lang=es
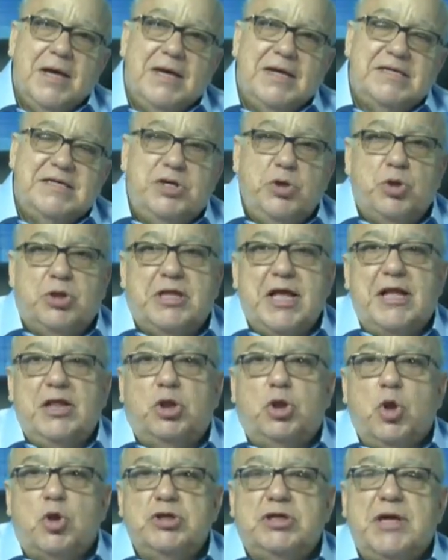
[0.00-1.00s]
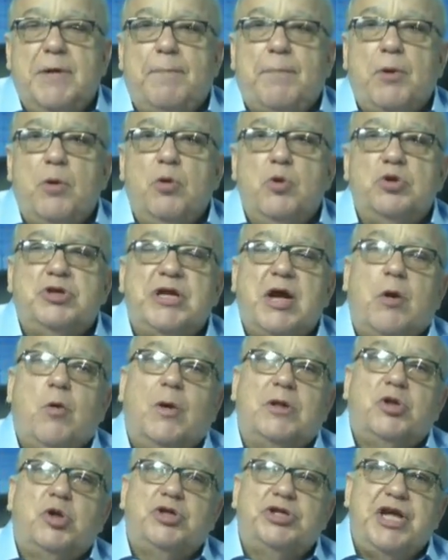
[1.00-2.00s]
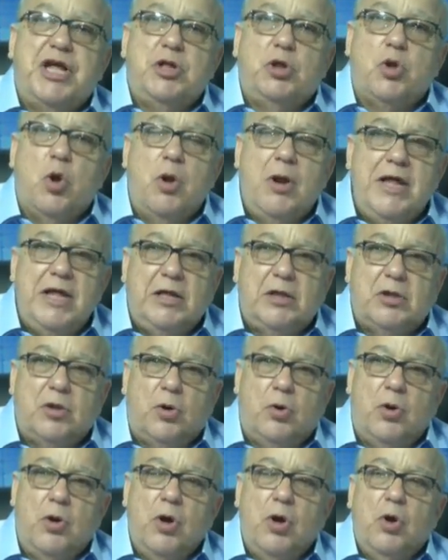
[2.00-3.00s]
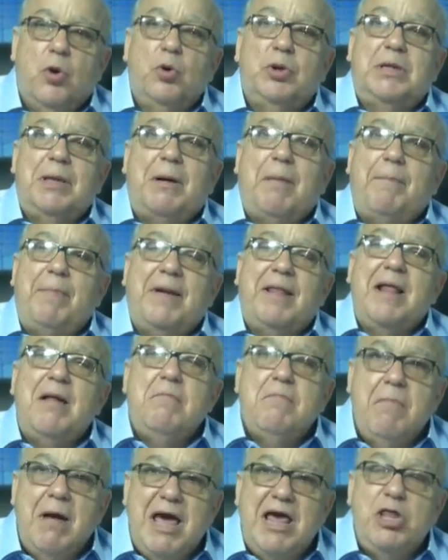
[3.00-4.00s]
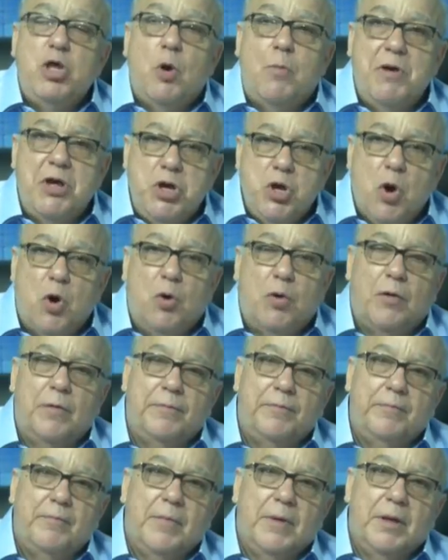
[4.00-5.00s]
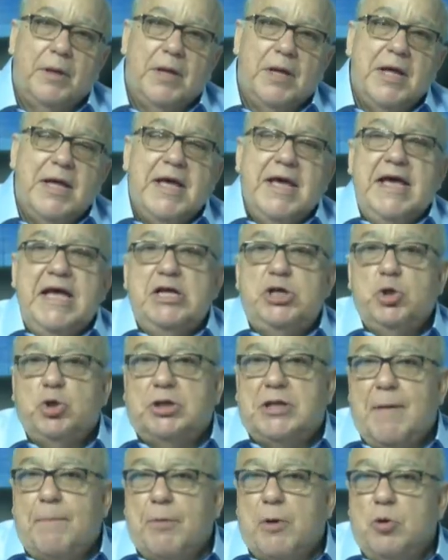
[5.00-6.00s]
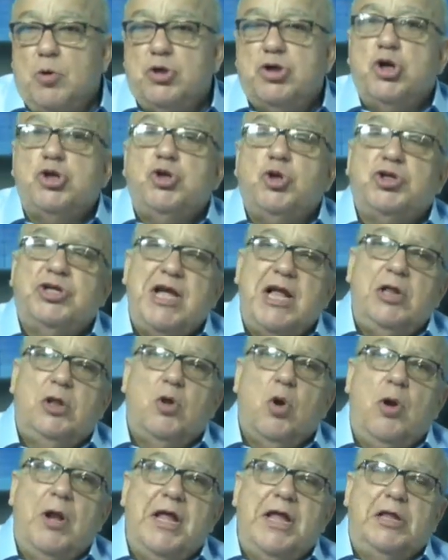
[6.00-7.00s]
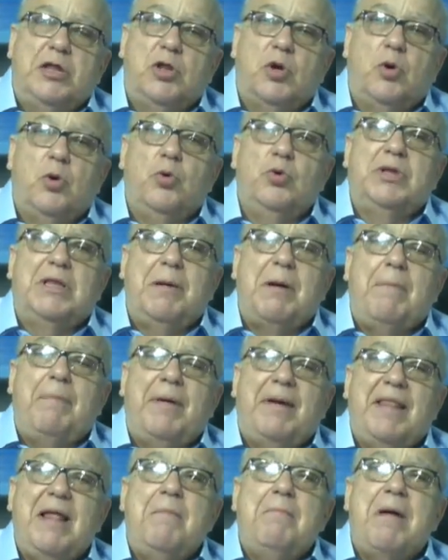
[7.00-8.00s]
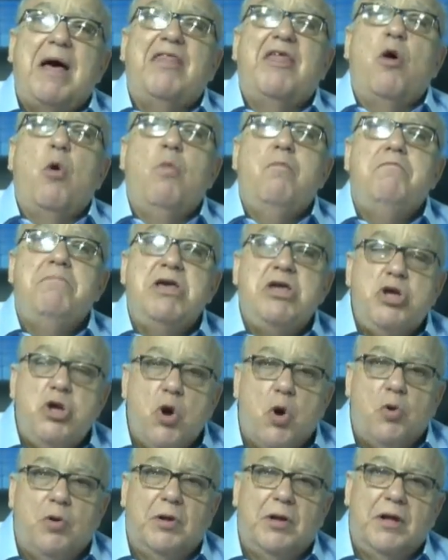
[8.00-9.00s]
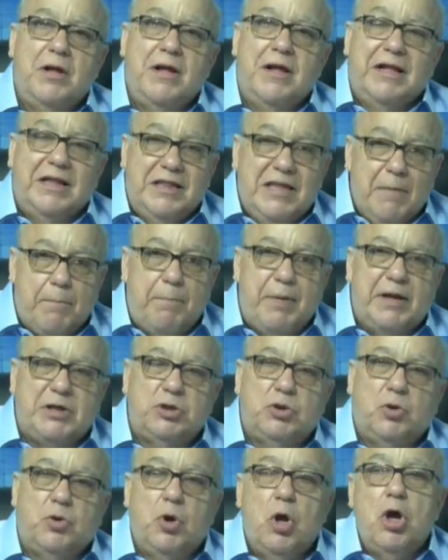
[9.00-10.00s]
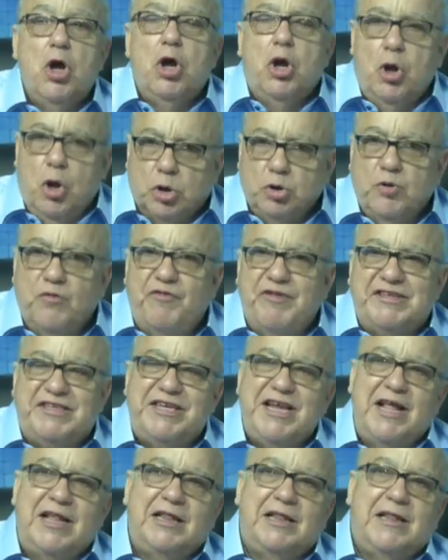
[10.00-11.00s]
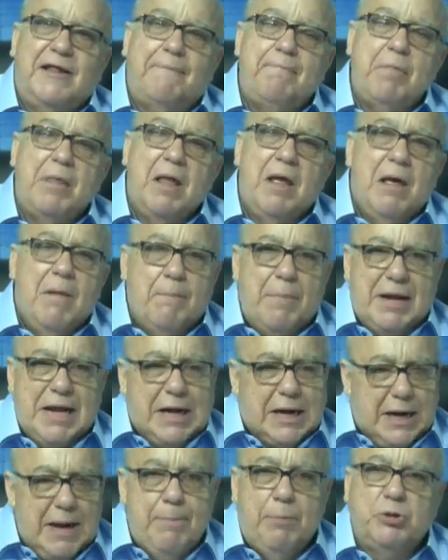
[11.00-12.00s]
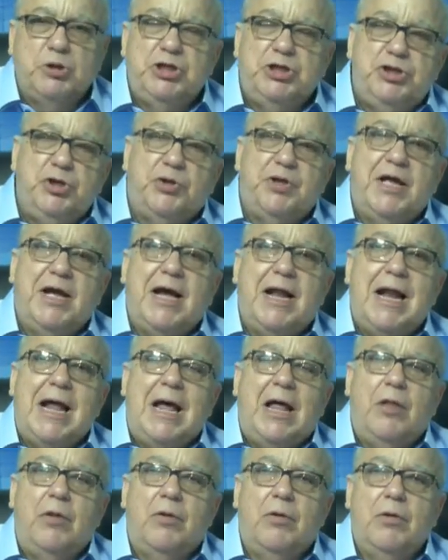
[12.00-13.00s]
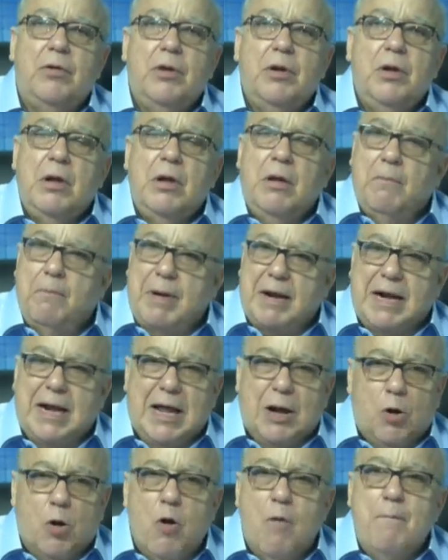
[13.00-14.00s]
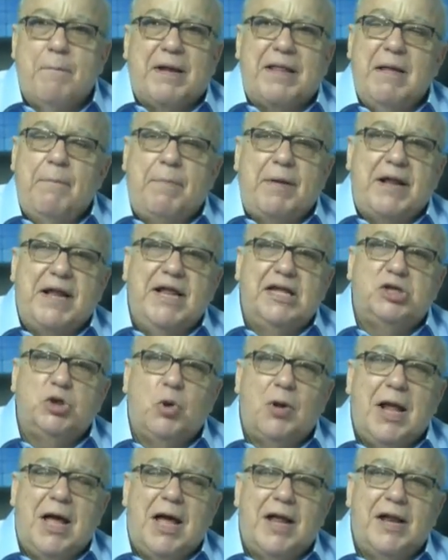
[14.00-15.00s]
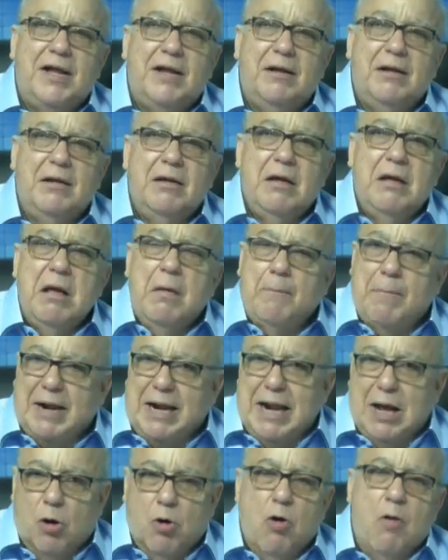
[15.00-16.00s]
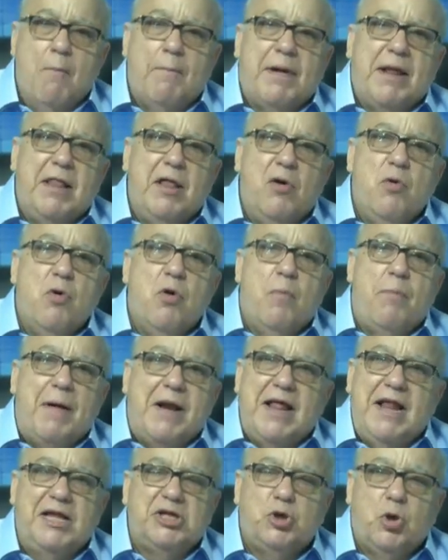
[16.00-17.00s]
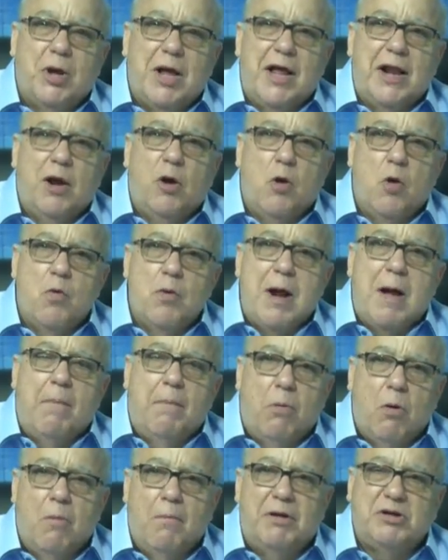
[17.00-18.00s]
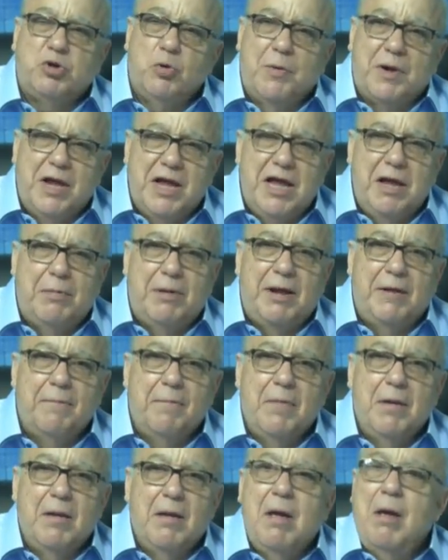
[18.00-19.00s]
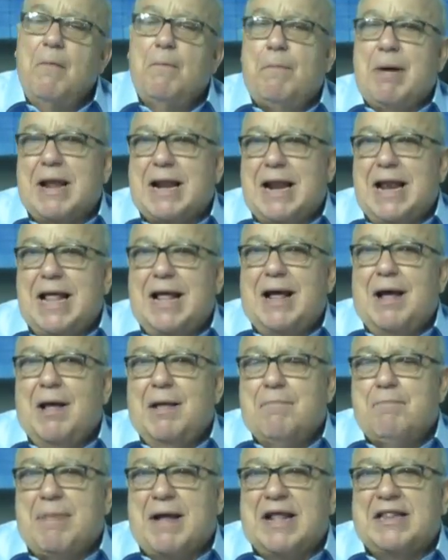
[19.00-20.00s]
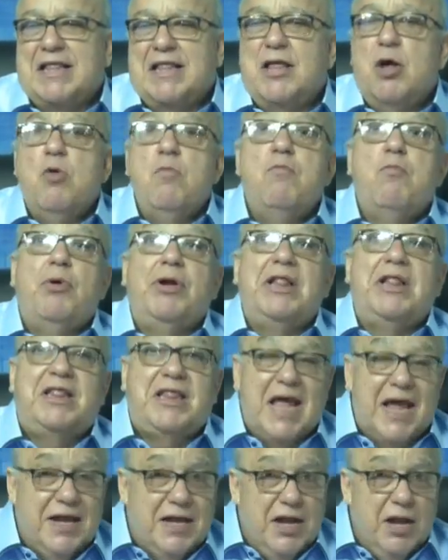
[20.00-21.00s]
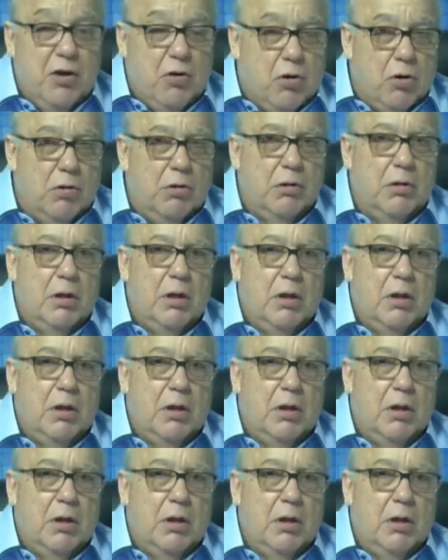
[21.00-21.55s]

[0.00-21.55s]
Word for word: Si usted entonces produce 400 litros, usted va a perder medio millón. Y si usted produce 800 litros, usted va a perder más de un millón de pesos. Lo suficiente para reposición de ganado, para la compra de paneles solares, para la compra de unos paneles solares con unas bombas sumergibles, para, para tener un buen técnico,